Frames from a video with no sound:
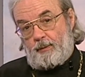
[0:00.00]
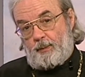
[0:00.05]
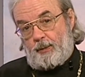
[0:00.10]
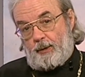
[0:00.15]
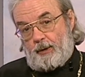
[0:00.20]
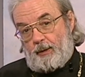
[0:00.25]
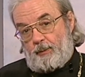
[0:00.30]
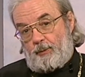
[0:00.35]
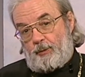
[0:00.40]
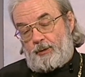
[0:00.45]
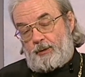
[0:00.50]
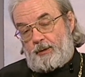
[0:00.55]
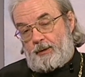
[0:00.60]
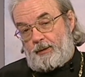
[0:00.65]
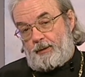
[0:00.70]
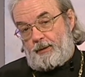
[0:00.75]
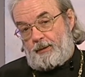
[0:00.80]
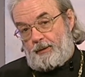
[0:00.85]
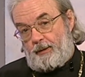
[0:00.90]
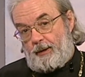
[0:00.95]
Потому
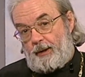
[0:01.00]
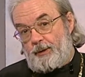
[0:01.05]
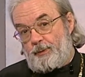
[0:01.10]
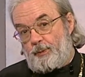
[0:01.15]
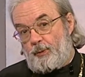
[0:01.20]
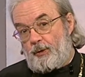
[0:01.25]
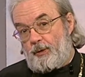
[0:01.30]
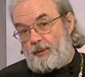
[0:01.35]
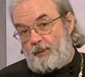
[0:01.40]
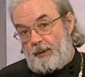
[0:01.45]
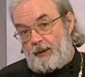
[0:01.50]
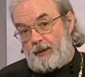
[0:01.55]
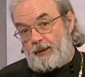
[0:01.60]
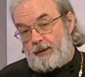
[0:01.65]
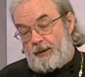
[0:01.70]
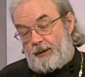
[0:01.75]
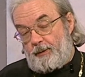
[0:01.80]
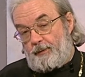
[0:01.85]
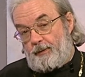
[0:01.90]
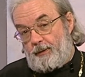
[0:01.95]
что Господь
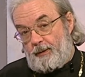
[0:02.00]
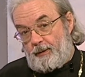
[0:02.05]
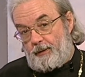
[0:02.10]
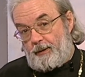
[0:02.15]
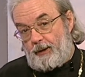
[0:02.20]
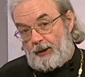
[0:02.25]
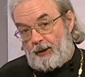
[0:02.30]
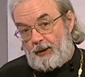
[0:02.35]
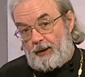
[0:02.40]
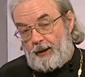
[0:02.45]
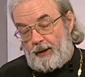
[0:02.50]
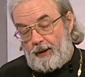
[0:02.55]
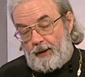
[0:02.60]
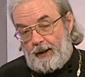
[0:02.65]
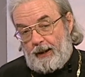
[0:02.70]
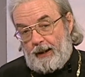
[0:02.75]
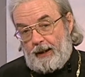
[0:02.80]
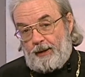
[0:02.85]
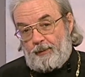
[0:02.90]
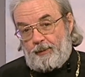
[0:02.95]
милостив, и когда
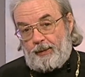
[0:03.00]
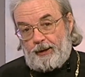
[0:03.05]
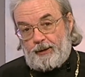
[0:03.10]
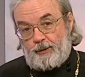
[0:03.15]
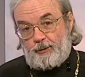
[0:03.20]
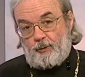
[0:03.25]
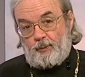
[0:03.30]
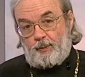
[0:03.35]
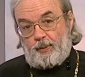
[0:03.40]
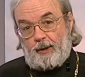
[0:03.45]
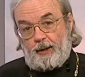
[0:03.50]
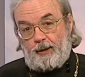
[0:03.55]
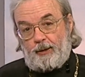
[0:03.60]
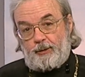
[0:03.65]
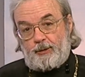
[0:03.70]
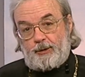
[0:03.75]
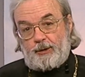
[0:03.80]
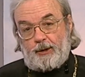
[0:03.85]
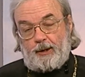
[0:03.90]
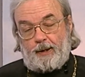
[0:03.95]

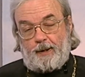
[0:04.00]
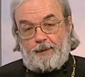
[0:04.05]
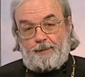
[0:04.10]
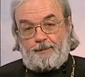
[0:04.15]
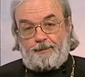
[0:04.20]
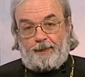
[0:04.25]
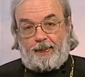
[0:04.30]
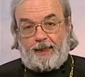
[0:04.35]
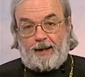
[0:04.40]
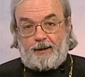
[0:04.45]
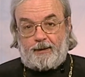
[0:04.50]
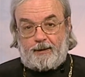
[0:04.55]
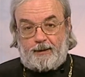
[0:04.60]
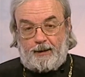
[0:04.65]
приступаешь к